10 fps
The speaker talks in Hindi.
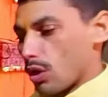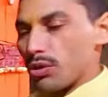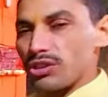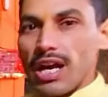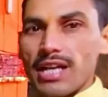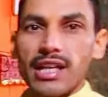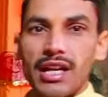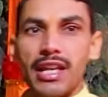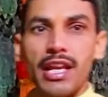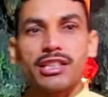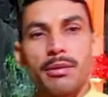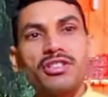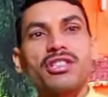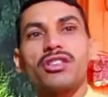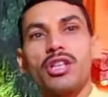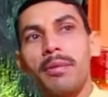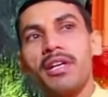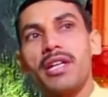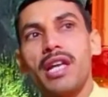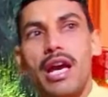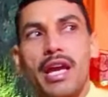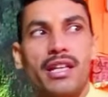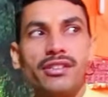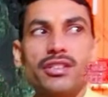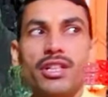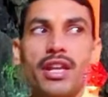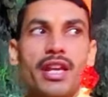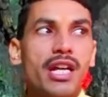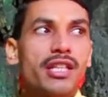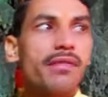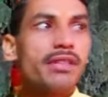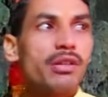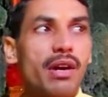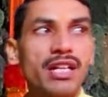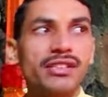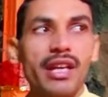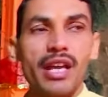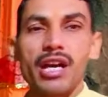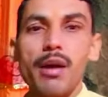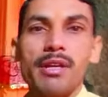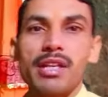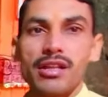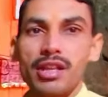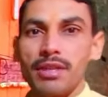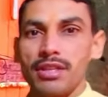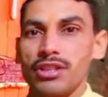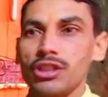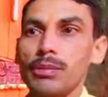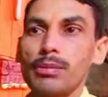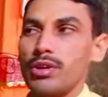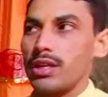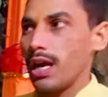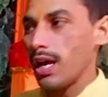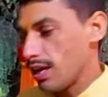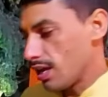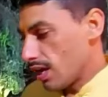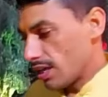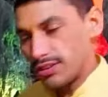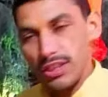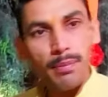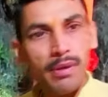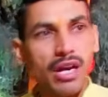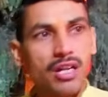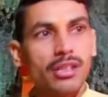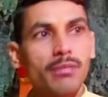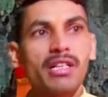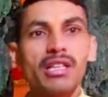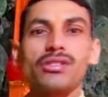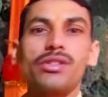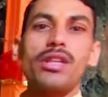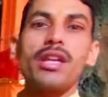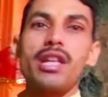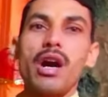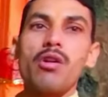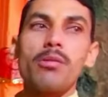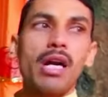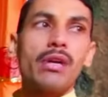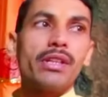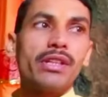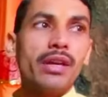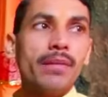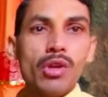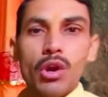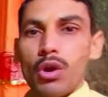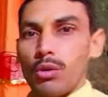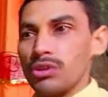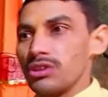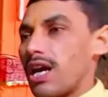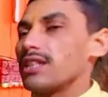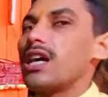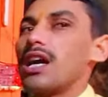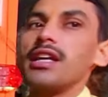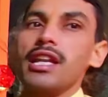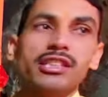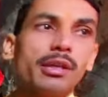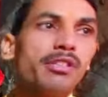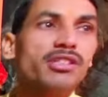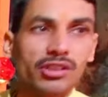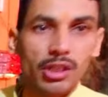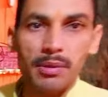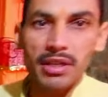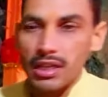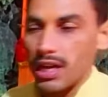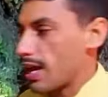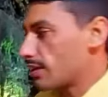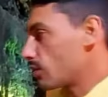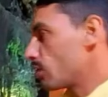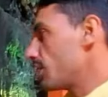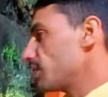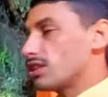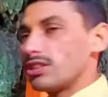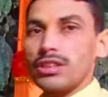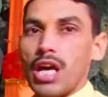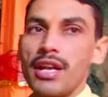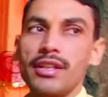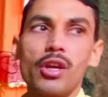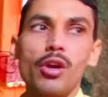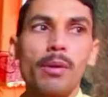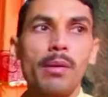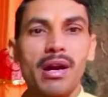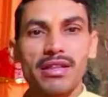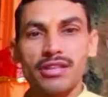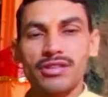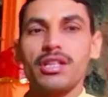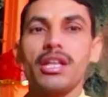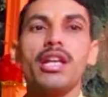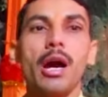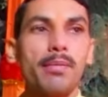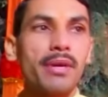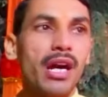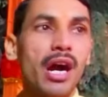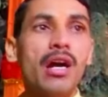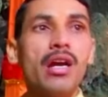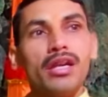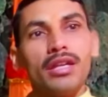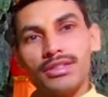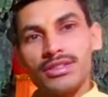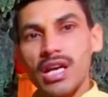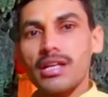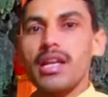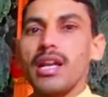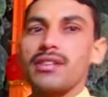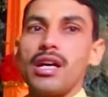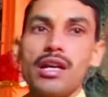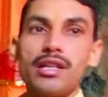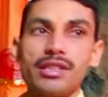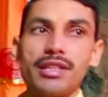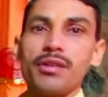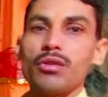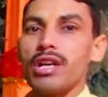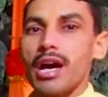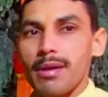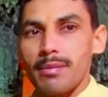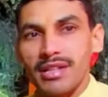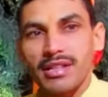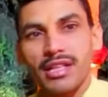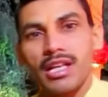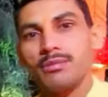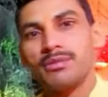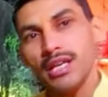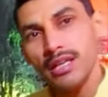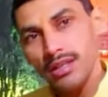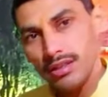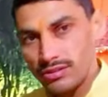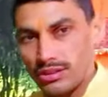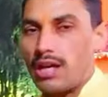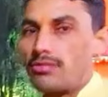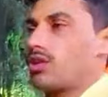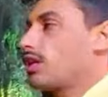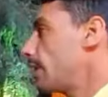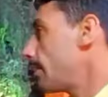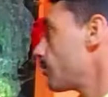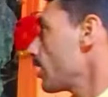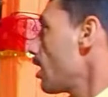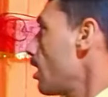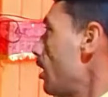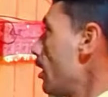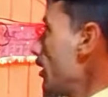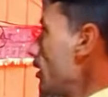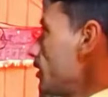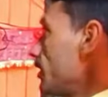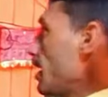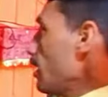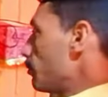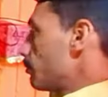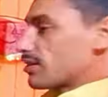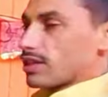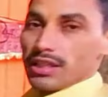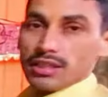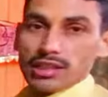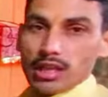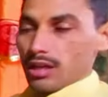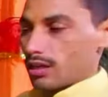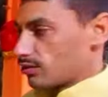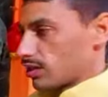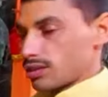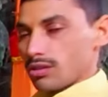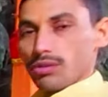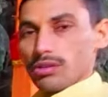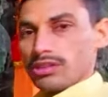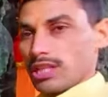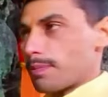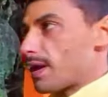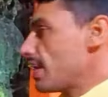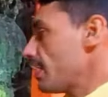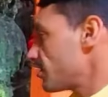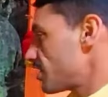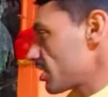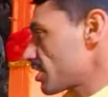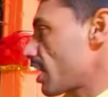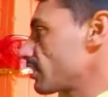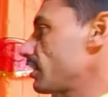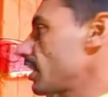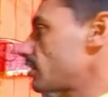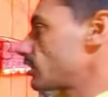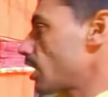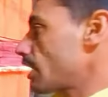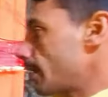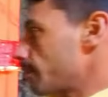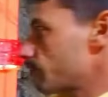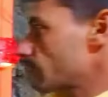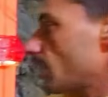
और वो जहाँ जहाँ गिरे सभी शक्ति पेट कलाए हैं जैसे नैना देवी ज्वाला जी है कामाख्या देवी चिंतपूर्णी है इसी प्रकार से माता श्री के इक्यावन भाग हुए थे और वो जहाँ जहाँ गिरे सभी शक्ति पेट कलाए हैं तो इस स्थान के ऊपर माता श्री के नाभि का हिस्सा गिरा था इसलिए इनको नाभा माता के नाम से जानते हैं ये माता के दर्शनों से पहले शेषनाग जी का स्थान है